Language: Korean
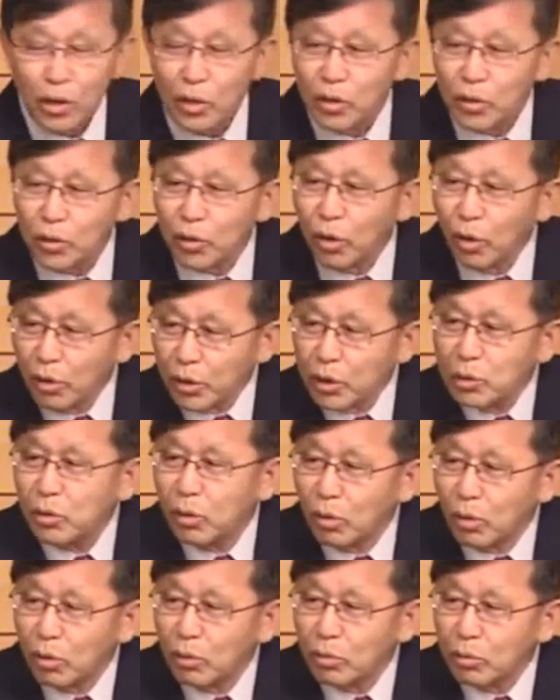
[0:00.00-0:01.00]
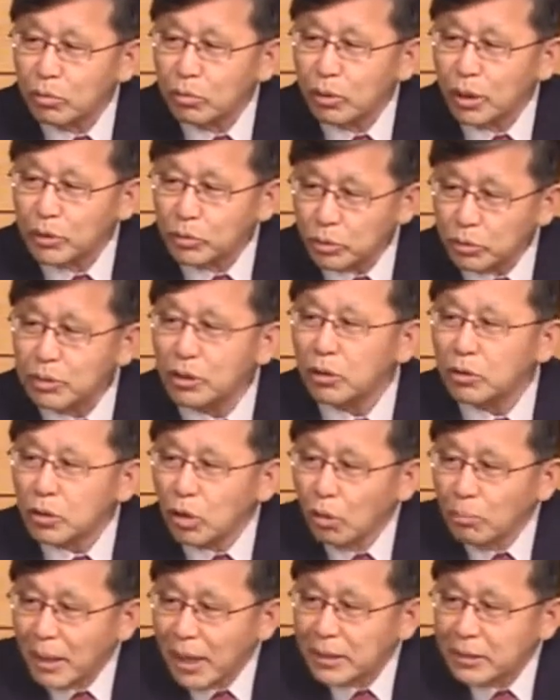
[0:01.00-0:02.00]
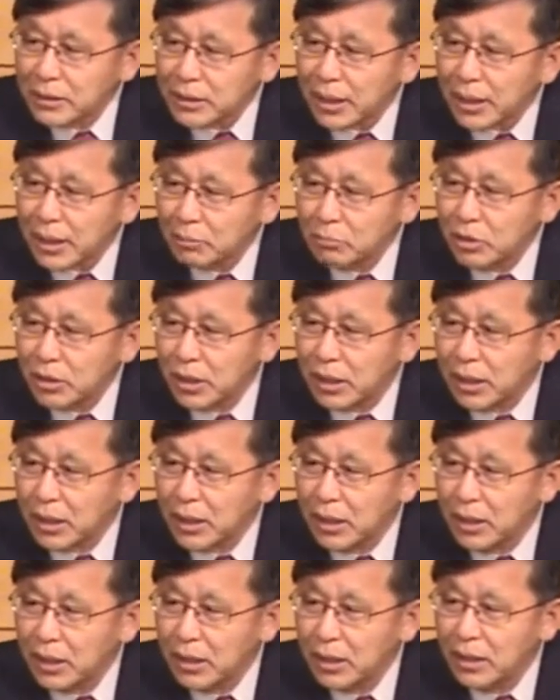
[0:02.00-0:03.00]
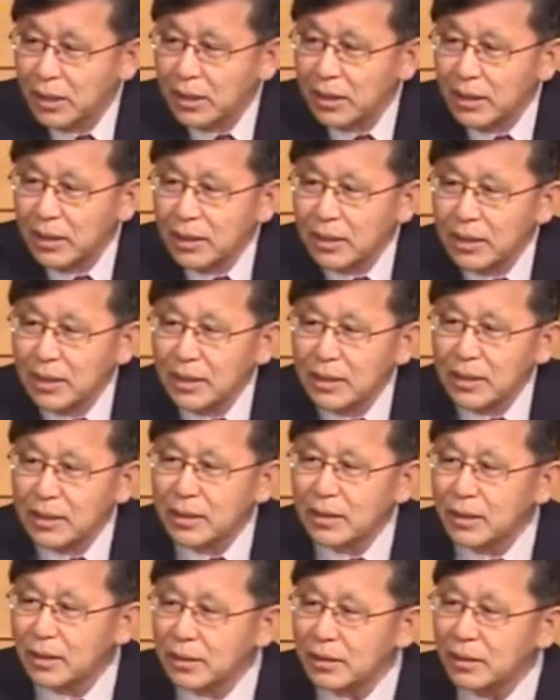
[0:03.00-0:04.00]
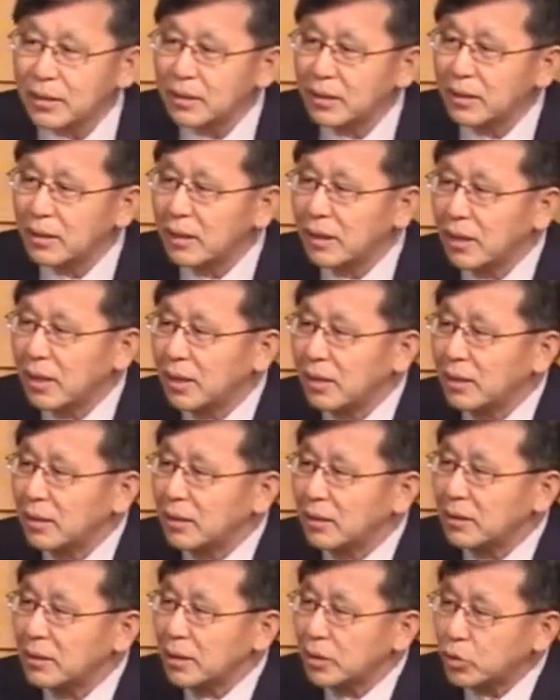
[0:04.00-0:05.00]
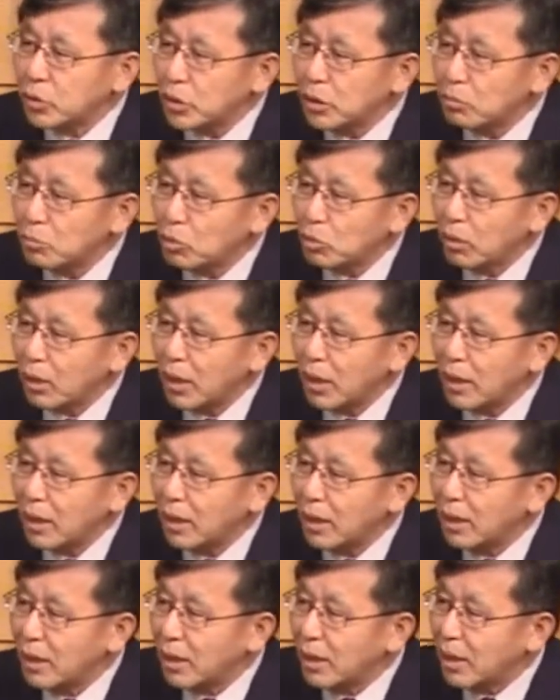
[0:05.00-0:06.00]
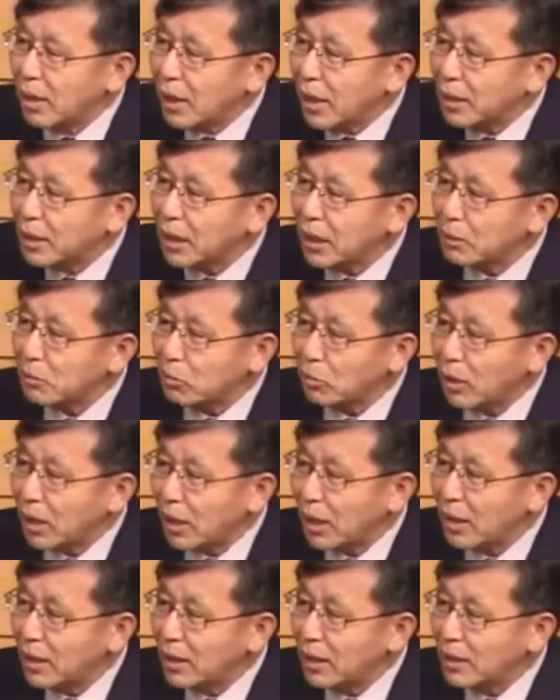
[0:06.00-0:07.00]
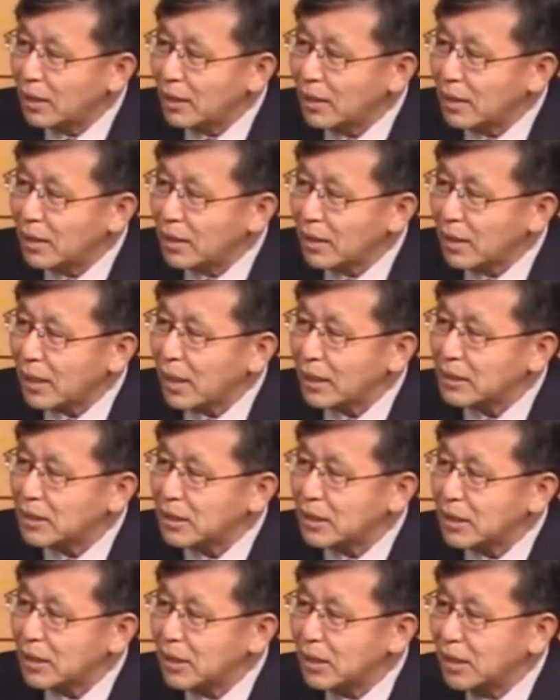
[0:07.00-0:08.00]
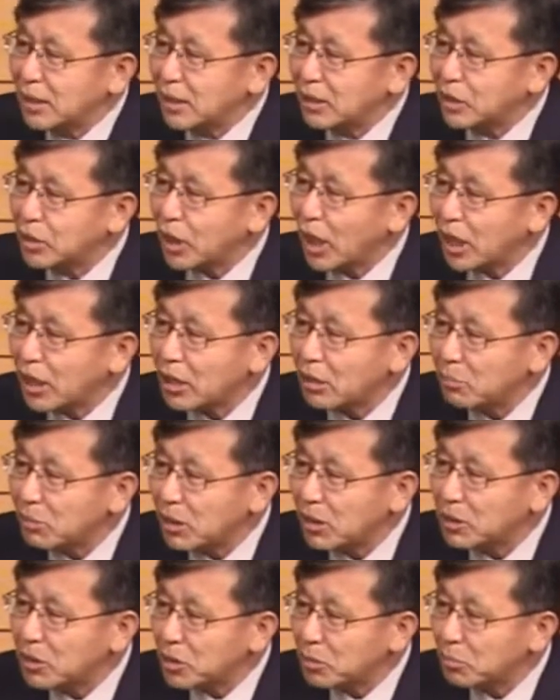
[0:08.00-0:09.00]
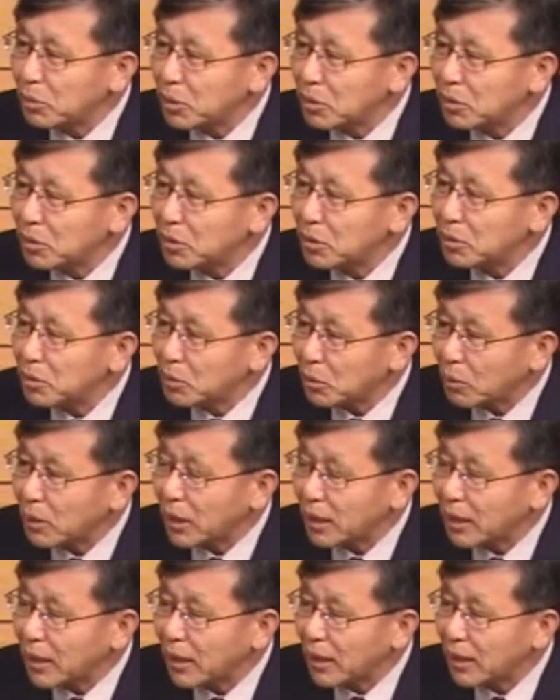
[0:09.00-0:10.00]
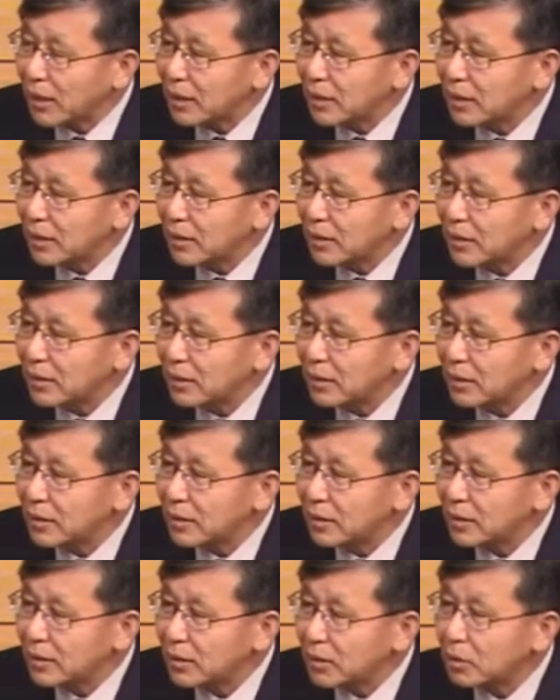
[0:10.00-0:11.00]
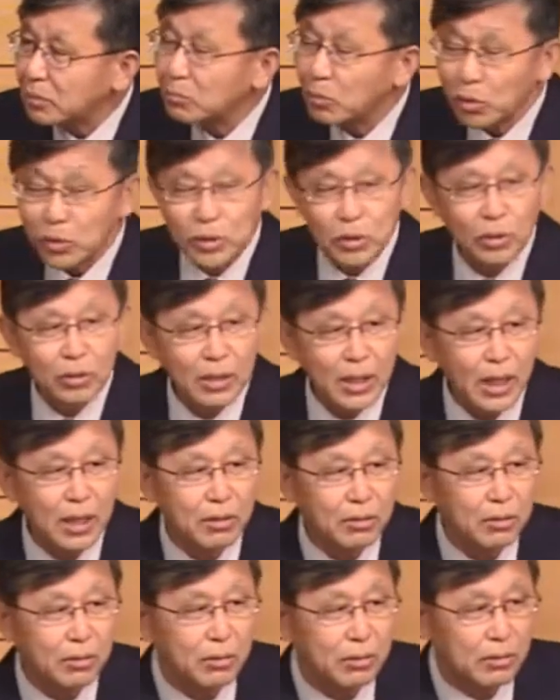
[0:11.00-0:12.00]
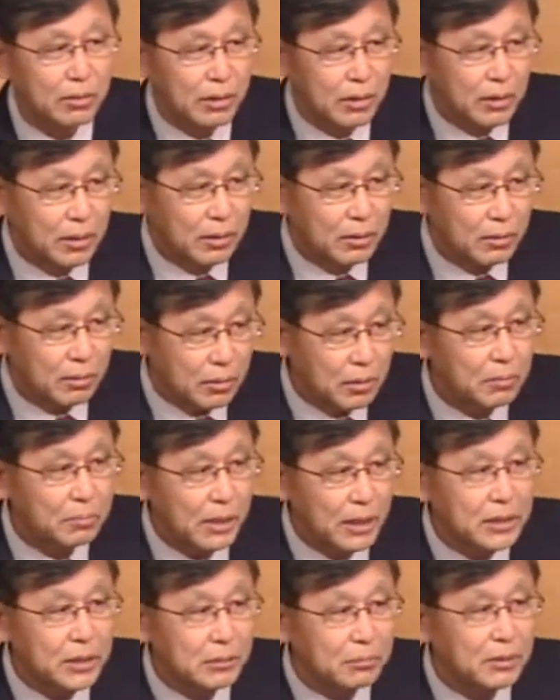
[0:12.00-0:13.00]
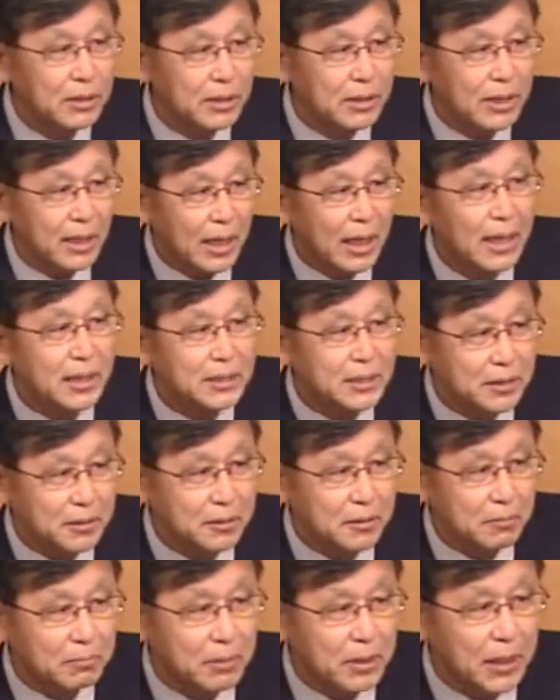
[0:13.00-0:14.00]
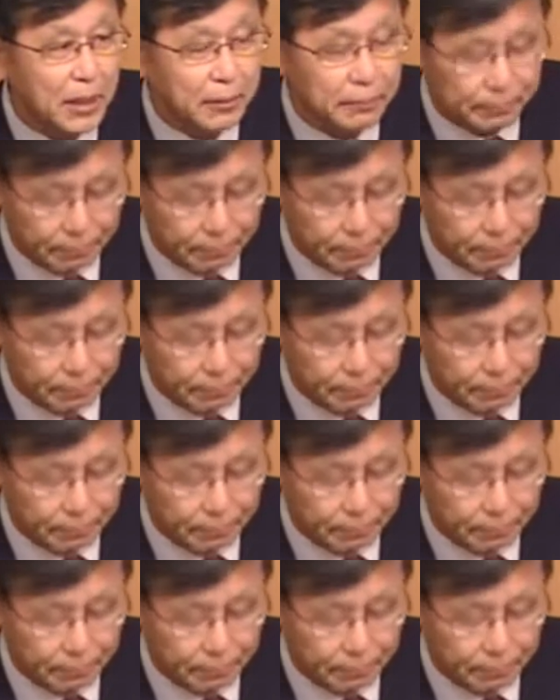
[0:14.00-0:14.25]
너희도 될 수 있는 대로 더 많은 사람들이 이런 예수님과 하나님과 같이 사귐이 있으면 좋겠다. 그런 목적을 갖고 오늘 말씀을 하시는 겁니다.